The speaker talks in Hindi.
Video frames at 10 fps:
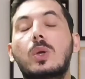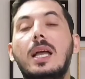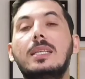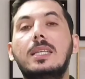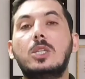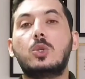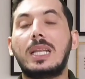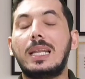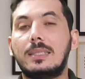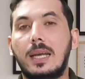गाइज़ ये जो है
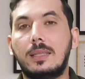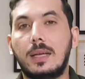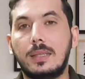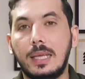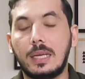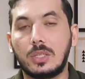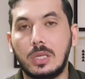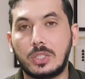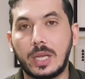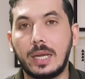ना ज़्यादा देर
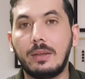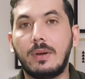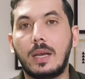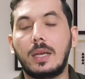चलने वाला